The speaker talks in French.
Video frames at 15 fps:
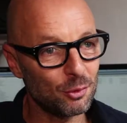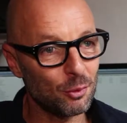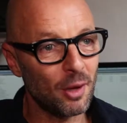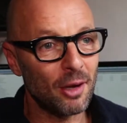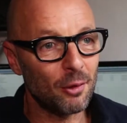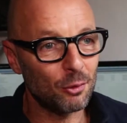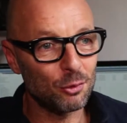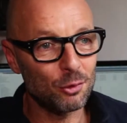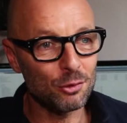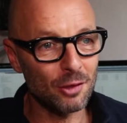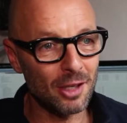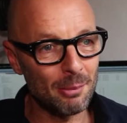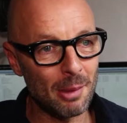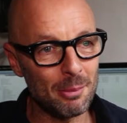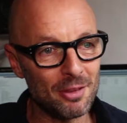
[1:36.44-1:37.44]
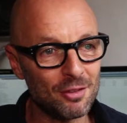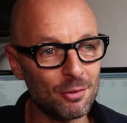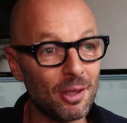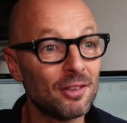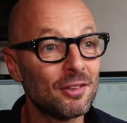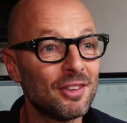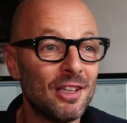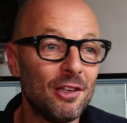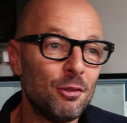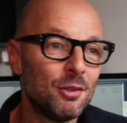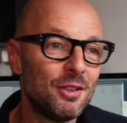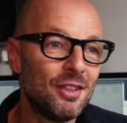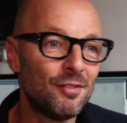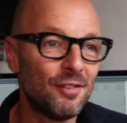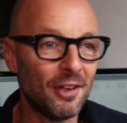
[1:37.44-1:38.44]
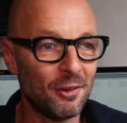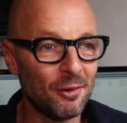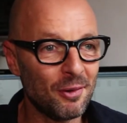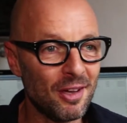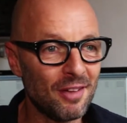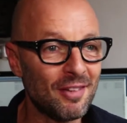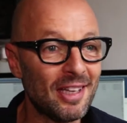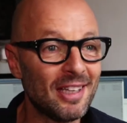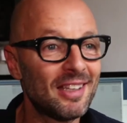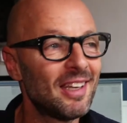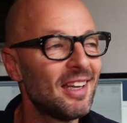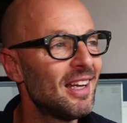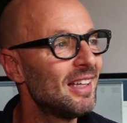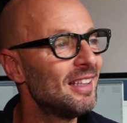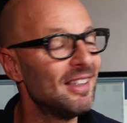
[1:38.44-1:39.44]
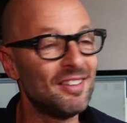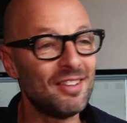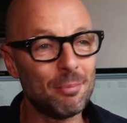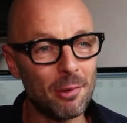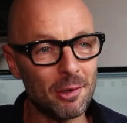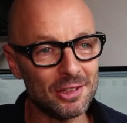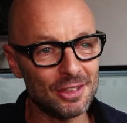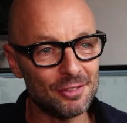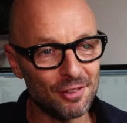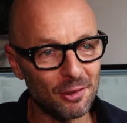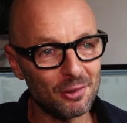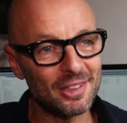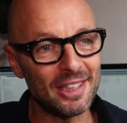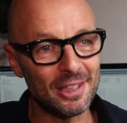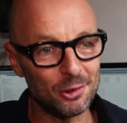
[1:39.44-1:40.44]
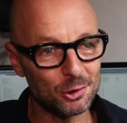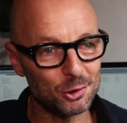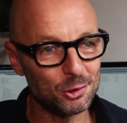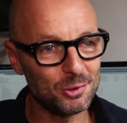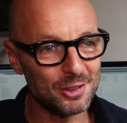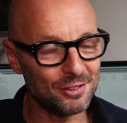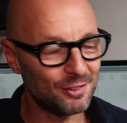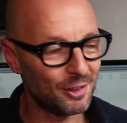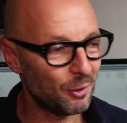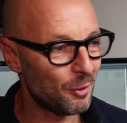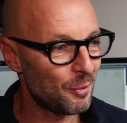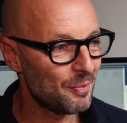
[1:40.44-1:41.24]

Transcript: on raconte toujours la même histoire dans des lieux différents, avec des époques différentes et des costumes différents.